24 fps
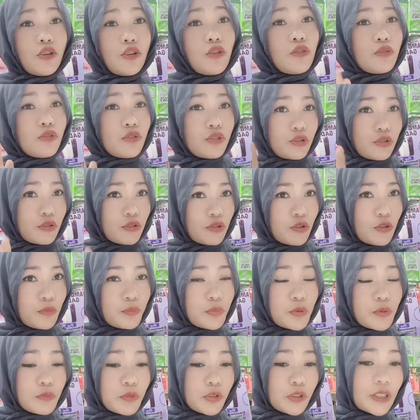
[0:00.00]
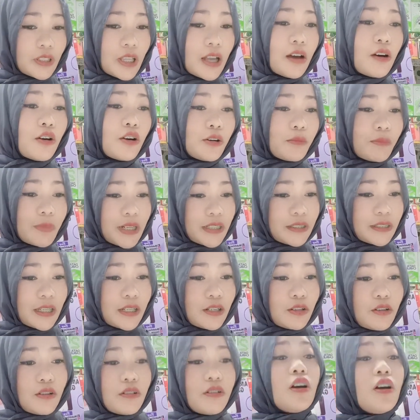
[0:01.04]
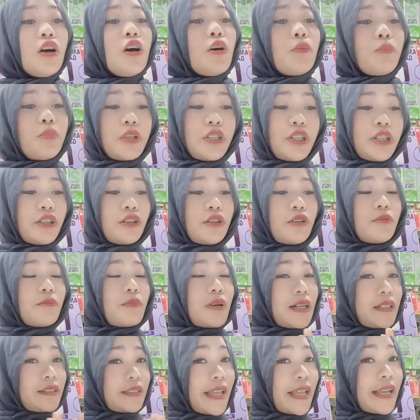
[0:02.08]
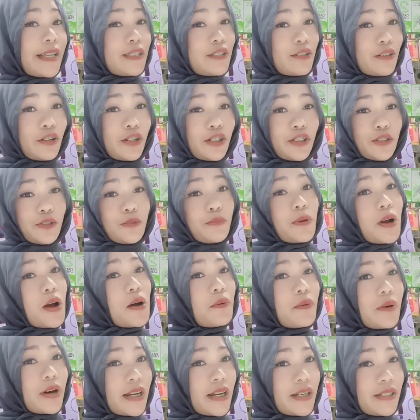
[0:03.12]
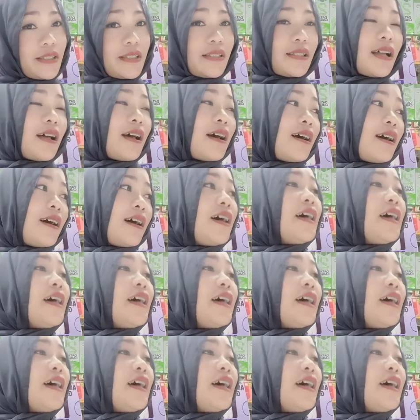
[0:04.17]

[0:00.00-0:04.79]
Kung gusto nyong pumunta or magtanong, pwede kayong mag-text or tumawag sa